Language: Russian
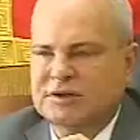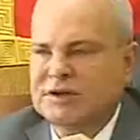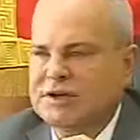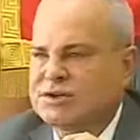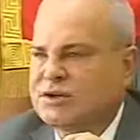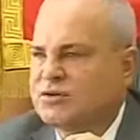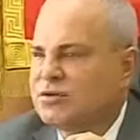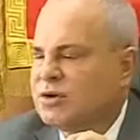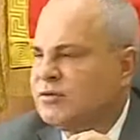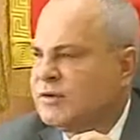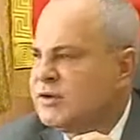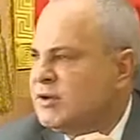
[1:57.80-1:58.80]
наших
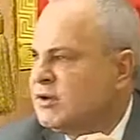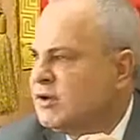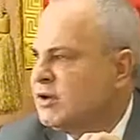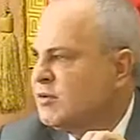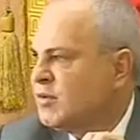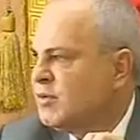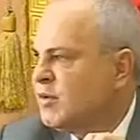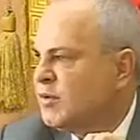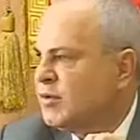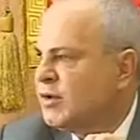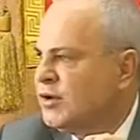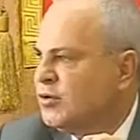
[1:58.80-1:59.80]
руководителей по
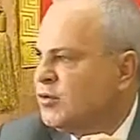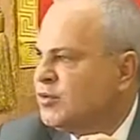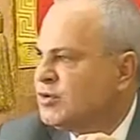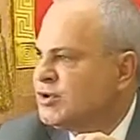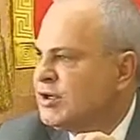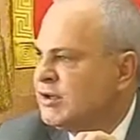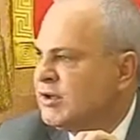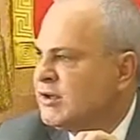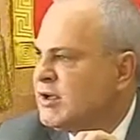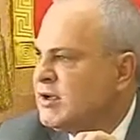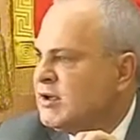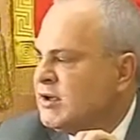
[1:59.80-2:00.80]
выполнению
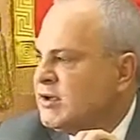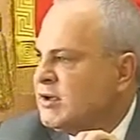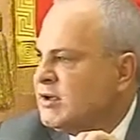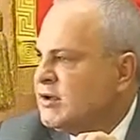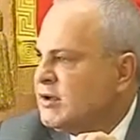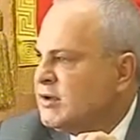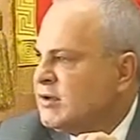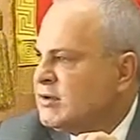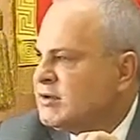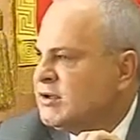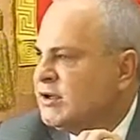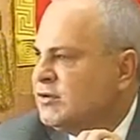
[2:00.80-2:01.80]
бюджета
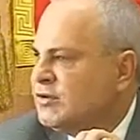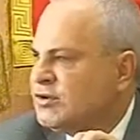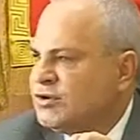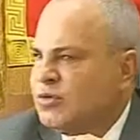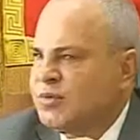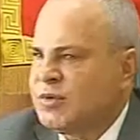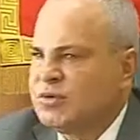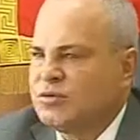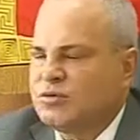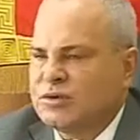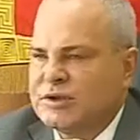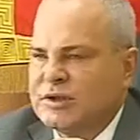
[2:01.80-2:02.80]
следующего
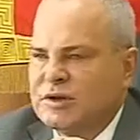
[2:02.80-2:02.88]
полугодия,